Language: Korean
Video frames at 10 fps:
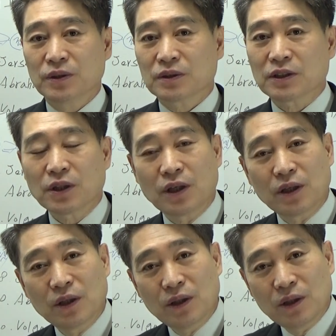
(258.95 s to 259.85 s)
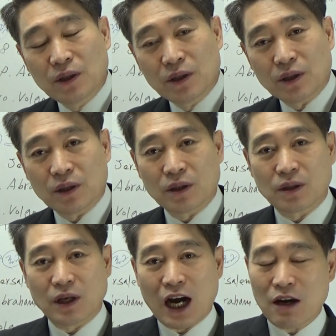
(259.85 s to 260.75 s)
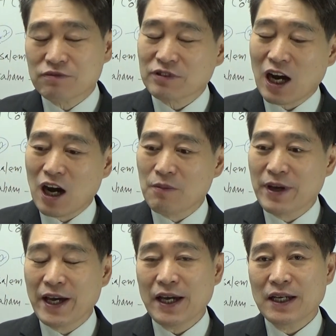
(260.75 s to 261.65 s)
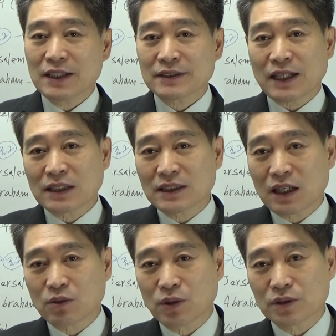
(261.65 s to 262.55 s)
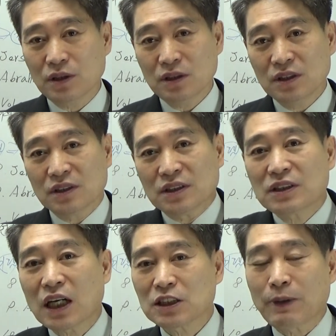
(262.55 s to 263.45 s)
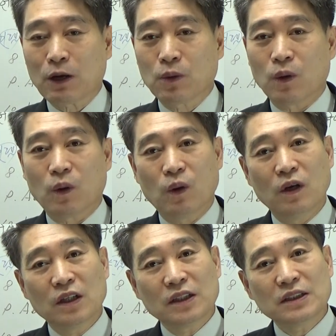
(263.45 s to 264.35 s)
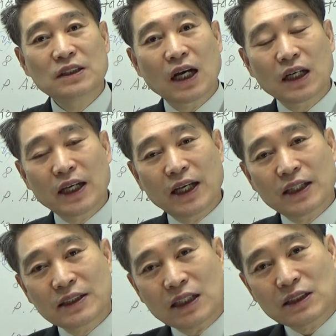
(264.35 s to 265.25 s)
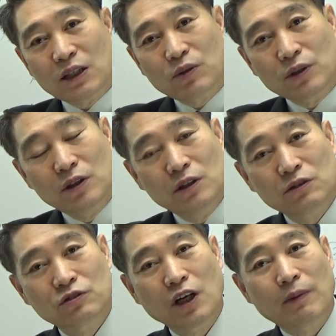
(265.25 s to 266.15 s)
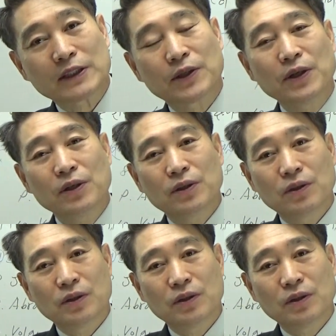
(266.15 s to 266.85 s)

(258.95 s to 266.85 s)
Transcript: 그래서 어, 아브라함의 장자권을 이삭이 받고 이삭의 장자권을 누가 받아요?